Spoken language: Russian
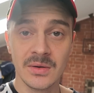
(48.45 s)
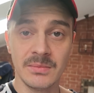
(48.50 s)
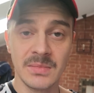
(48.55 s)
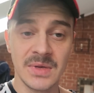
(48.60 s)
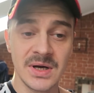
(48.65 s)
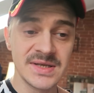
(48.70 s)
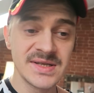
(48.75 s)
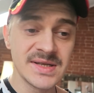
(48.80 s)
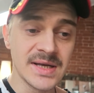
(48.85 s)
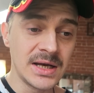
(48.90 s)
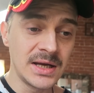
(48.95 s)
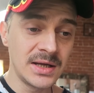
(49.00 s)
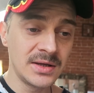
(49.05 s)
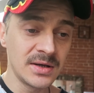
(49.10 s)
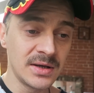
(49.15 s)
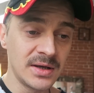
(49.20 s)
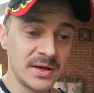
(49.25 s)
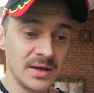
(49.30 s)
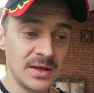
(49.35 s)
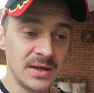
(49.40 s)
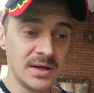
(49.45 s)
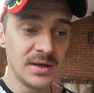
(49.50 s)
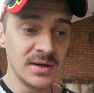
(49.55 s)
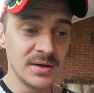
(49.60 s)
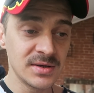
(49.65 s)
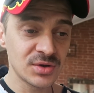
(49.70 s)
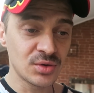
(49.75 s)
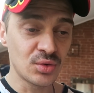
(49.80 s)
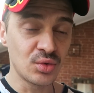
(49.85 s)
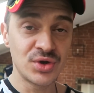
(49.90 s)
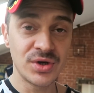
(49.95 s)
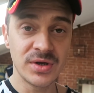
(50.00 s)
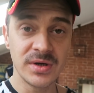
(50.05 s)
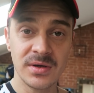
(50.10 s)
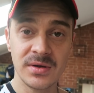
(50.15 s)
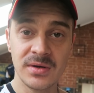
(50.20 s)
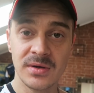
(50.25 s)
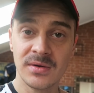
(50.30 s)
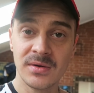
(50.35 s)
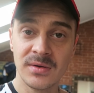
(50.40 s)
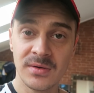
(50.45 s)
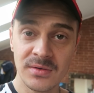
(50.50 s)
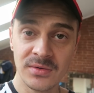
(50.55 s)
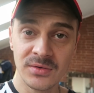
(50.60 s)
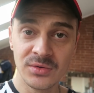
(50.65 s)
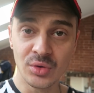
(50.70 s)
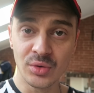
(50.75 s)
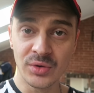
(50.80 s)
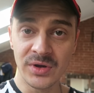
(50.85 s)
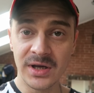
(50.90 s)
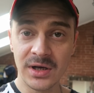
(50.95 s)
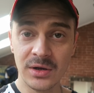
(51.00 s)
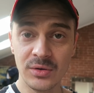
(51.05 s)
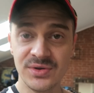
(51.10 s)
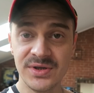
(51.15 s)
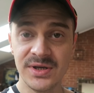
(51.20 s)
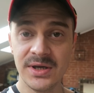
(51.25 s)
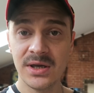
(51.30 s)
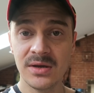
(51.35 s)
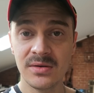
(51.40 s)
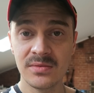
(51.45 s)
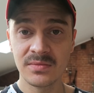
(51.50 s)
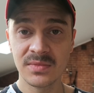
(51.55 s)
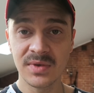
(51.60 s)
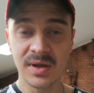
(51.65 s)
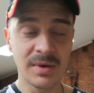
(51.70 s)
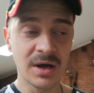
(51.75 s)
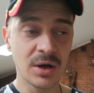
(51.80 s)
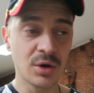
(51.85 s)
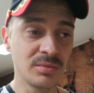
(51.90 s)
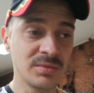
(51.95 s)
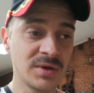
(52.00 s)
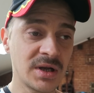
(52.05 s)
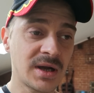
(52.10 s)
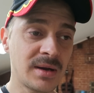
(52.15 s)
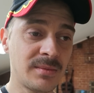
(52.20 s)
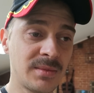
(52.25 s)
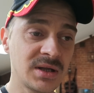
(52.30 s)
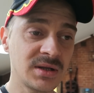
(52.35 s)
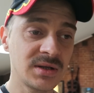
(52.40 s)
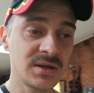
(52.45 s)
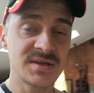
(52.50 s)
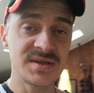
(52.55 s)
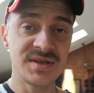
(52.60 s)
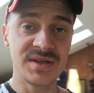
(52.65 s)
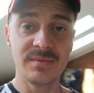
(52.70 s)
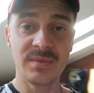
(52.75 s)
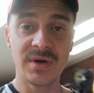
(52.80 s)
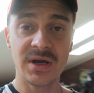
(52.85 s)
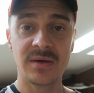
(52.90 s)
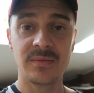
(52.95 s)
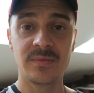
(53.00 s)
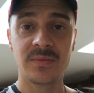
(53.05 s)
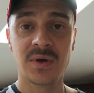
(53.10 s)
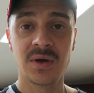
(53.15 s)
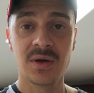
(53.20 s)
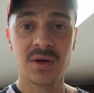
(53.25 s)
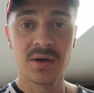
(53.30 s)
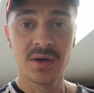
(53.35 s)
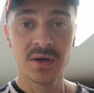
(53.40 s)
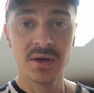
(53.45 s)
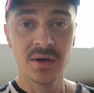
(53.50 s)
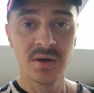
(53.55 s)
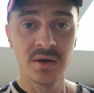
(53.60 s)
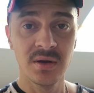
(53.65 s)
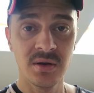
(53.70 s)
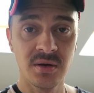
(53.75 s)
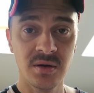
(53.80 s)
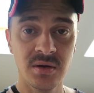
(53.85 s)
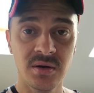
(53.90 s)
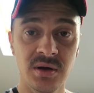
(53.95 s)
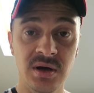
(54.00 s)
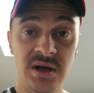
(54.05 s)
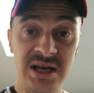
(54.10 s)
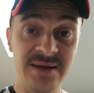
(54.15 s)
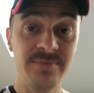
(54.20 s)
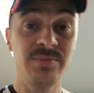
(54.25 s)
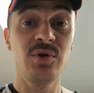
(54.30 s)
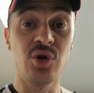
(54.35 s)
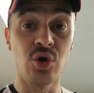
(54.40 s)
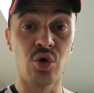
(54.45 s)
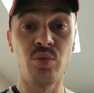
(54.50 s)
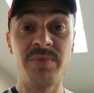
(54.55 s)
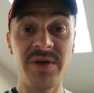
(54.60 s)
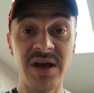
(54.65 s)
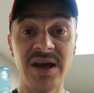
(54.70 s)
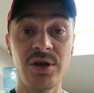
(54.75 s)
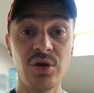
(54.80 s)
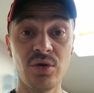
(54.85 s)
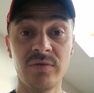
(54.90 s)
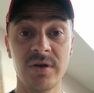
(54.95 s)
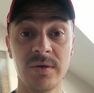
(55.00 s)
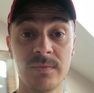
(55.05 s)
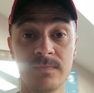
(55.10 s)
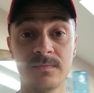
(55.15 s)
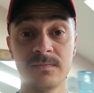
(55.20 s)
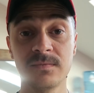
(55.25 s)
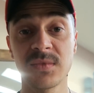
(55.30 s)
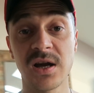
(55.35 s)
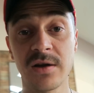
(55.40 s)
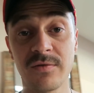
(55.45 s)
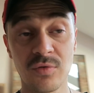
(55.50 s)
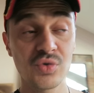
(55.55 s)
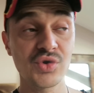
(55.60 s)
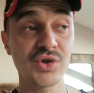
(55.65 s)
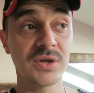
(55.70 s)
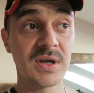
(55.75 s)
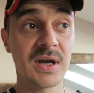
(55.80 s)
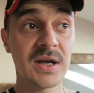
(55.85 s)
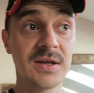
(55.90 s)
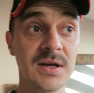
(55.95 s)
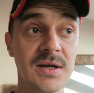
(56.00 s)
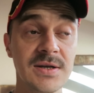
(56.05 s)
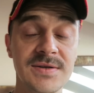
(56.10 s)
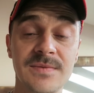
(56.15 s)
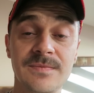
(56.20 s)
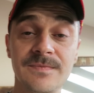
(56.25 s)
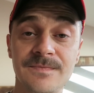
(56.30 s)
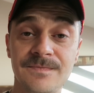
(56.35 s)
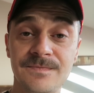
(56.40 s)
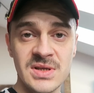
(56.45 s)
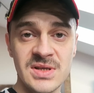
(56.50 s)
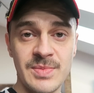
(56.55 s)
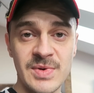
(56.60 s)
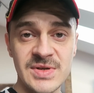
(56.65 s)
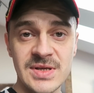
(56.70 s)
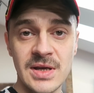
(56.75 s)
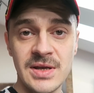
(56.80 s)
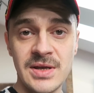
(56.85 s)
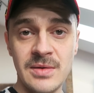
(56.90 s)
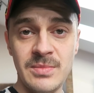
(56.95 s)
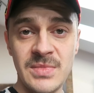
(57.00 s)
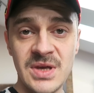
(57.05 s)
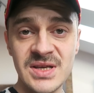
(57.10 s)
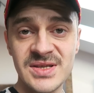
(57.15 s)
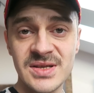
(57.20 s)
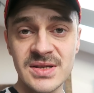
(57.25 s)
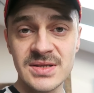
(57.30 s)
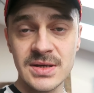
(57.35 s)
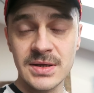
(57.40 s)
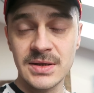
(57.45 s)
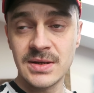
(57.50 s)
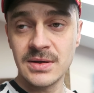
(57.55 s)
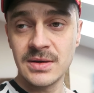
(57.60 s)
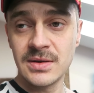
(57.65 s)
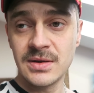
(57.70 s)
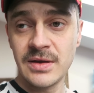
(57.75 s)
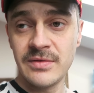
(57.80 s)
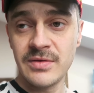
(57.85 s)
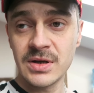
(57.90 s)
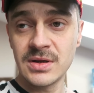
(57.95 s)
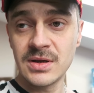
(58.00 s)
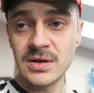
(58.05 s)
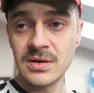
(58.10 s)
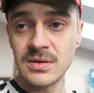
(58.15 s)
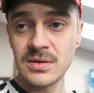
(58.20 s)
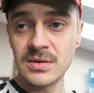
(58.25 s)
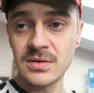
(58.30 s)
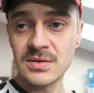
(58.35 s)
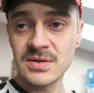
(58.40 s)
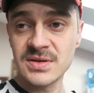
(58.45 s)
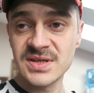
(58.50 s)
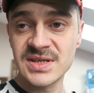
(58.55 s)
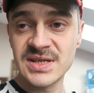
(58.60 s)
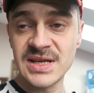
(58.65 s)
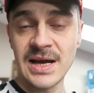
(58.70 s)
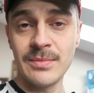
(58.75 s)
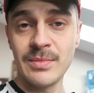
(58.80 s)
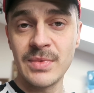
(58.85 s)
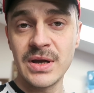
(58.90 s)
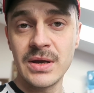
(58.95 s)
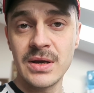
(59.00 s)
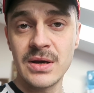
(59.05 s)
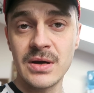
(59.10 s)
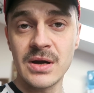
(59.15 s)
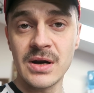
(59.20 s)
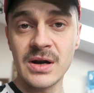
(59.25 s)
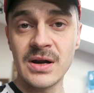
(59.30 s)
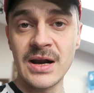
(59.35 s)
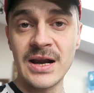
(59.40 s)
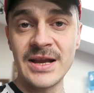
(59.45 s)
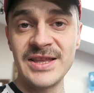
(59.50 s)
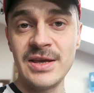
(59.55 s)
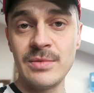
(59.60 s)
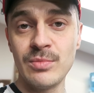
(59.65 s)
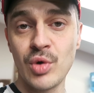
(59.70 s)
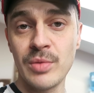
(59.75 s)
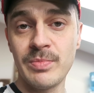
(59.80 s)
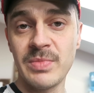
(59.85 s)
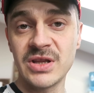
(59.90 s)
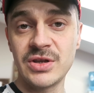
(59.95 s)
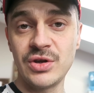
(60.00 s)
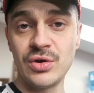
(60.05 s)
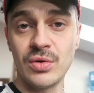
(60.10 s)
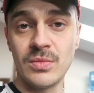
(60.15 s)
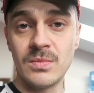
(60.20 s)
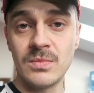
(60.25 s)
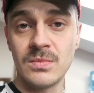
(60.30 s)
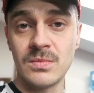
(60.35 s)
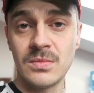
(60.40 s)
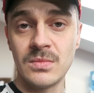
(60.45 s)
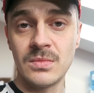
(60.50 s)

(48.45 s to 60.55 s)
Мы с Алиной и с кучей других людей, там огромная команда, снимаем клип группе Айова, как вы уже догадались. За последний месяц это, наверное, самый ранний мой подъем.